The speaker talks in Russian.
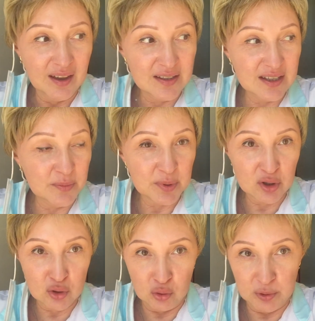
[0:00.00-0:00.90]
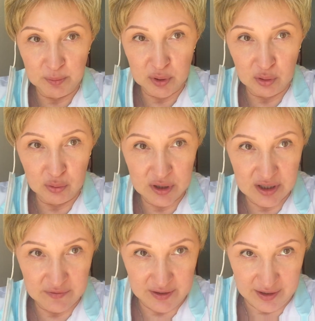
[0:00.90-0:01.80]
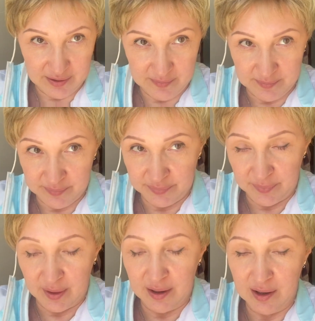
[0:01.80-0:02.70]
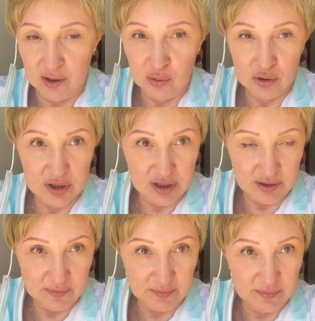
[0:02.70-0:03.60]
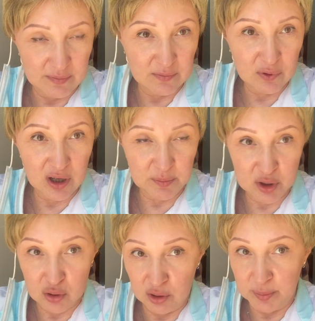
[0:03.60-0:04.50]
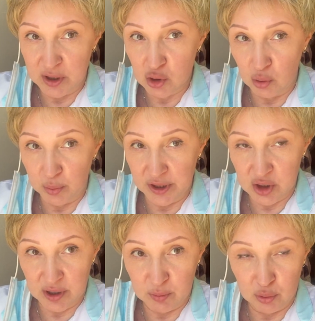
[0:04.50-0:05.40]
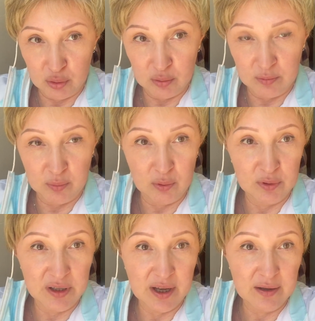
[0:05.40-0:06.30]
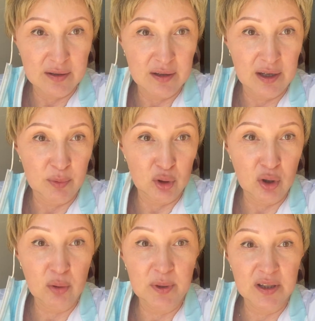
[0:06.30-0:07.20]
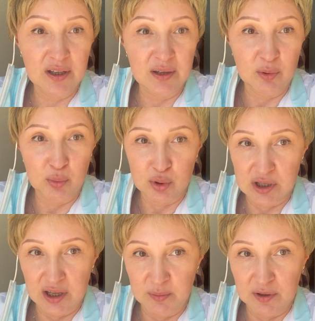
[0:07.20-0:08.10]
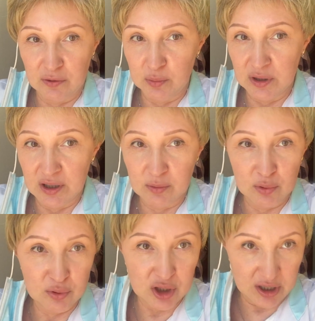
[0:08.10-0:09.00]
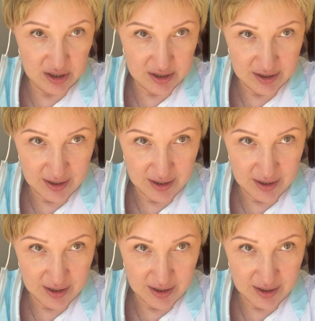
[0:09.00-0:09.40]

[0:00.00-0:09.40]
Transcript: День прошел у меня продуктивный, хороший. Ну, как прошел, не прошел. Я же работаю полдня, либо до обеда, либо после обеда. У меня так получается.